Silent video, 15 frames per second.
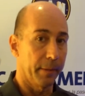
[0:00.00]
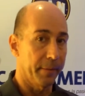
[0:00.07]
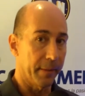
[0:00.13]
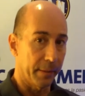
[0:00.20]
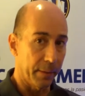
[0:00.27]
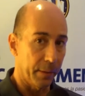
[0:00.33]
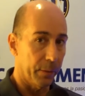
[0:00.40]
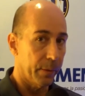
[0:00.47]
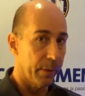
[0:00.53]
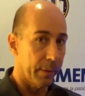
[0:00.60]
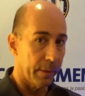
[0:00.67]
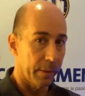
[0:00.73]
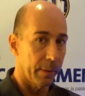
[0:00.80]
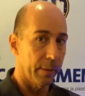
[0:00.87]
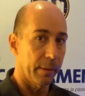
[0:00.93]
iniciativa
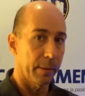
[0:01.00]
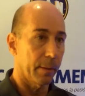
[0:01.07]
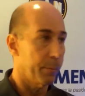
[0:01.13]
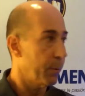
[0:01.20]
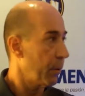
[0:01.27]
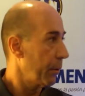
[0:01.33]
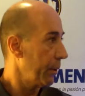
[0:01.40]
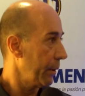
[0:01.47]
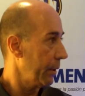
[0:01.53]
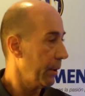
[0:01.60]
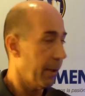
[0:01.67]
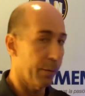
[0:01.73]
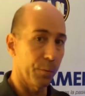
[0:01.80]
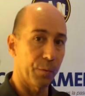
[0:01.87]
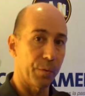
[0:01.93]
que estamos
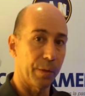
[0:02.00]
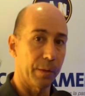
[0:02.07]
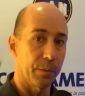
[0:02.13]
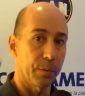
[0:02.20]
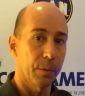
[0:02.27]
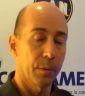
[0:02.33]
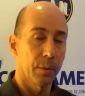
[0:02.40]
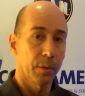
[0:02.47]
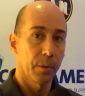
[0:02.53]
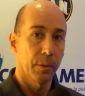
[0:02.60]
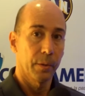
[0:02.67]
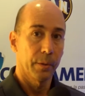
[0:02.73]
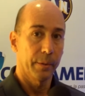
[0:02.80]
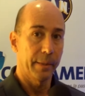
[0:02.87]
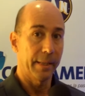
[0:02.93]
hoy anunciando
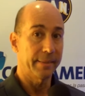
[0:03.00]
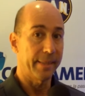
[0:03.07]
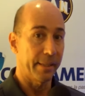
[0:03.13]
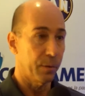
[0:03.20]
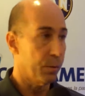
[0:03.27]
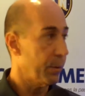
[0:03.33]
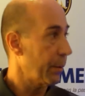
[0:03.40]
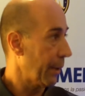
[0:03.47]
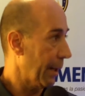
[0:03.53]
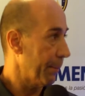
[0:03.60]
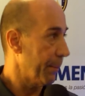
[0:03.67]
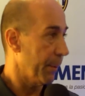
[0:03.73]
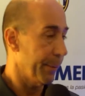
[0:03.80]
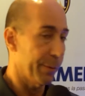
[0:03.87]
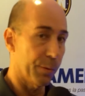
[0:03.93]
del sexto
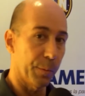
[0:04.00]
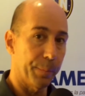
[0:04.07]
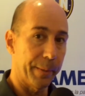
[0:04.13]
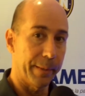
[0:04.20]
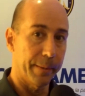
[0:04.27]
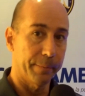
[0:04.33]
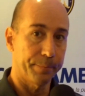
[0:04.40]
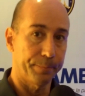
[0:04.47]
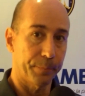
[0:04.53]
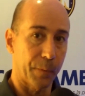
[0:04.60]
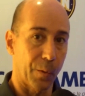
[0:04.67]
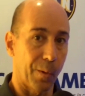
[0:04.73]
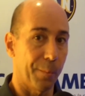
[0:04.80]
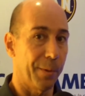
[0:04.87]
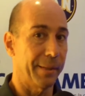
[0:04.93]
Campamento PAN,
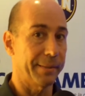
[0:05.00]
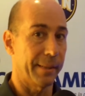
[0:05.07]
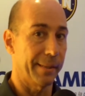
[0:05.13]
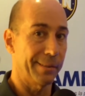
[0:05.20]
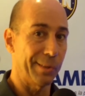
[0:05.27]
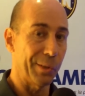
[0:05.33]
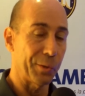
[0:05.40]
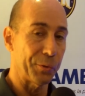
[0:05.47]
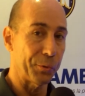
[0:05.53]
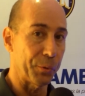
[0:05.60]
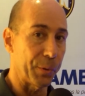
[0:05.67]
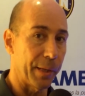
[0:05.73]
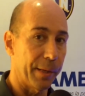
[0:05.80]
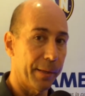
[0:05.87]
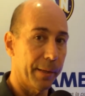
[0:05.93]
lo vamos a hacer en cinco
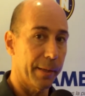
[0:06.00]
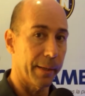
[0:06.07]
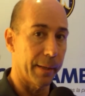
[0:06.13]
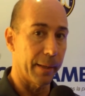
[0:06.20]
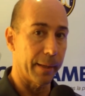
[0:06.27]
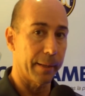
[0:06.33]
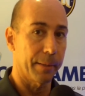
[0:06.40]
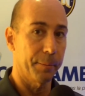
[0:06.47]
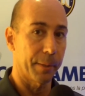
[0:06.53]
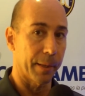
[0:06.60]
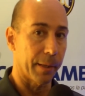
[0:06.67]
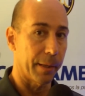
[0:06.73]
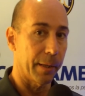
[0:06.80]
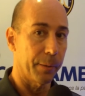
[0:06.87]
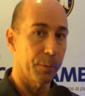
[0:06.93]
ciudades, Caracas,
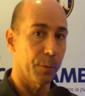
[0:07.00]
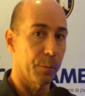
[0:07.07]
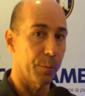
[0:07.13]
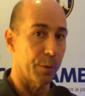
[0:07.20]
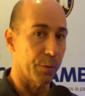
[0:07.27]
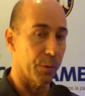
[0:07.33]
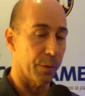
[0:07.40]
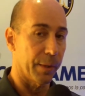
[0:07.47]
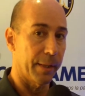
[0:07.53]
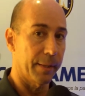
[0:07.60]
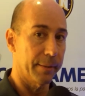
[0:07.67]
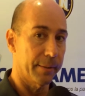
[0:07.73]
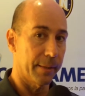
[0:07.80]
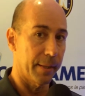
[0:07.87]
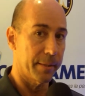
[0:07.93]
Maracaibo, Puerto
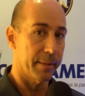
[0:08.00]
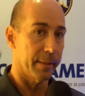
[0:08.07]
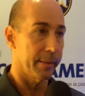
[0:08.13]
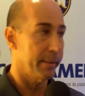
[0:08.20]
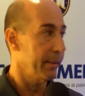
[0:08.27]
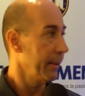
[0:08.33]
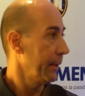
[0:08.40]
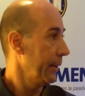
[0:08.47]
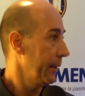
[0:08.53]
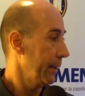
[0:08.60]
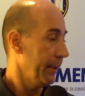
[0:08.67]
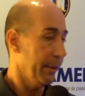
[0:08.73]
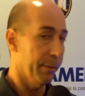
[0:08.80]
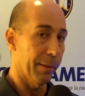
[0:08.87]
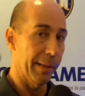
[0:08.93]
Ordaz, Táchira
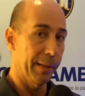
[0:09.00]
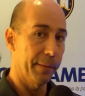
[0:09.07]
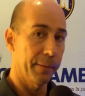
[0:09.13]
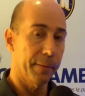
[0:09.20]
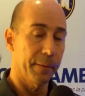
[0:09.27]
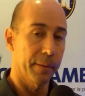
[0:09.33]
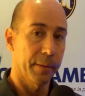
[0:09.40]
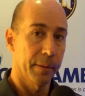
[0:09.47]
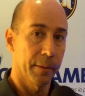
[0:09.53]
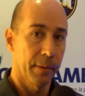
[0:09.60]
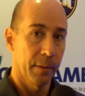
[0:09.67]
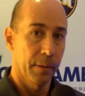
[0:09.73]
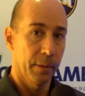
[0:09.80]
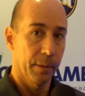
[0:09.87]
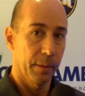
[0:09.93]
y Valencia.
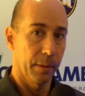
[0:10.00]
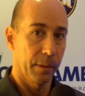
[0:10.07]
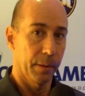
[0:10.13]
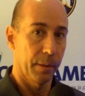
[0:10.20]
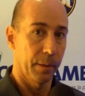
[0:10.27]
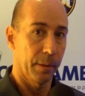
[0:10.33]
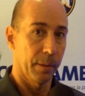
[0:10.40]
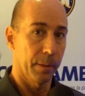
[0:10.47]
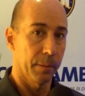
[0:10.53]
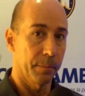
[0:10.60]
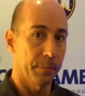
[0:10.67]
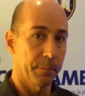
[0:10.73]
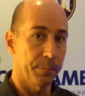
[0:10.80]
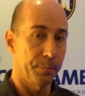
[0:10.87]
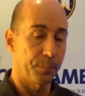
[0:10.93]

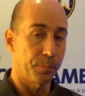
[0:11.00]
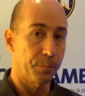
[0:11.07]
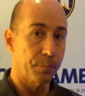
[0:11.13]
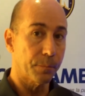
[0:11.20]
Em,